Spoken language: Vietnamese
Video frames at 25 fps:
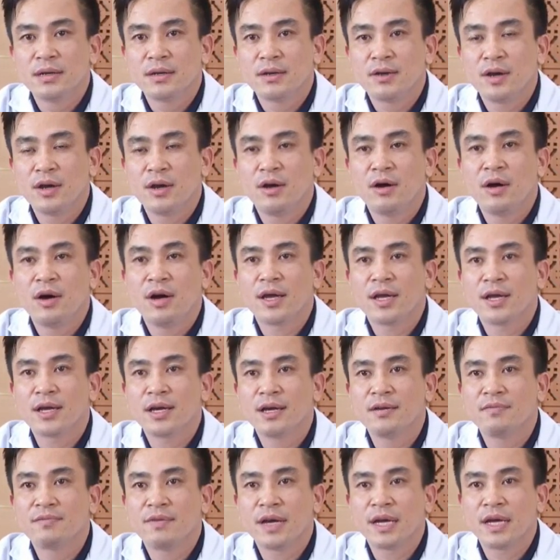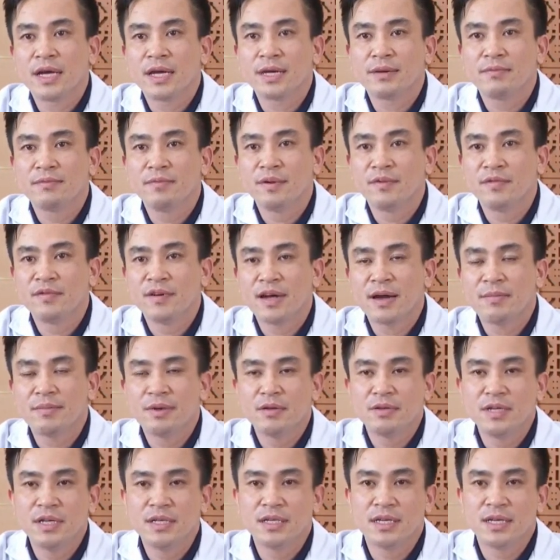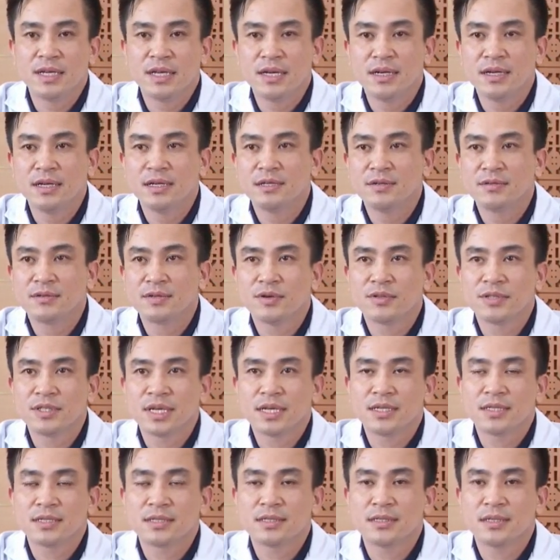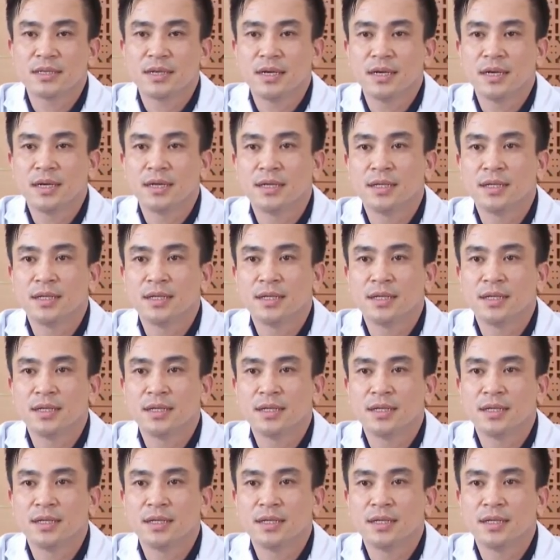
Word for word: đòi hỏi cần phải một phương pháp điều trị triệt để hơn chúng tôi sẽ uh,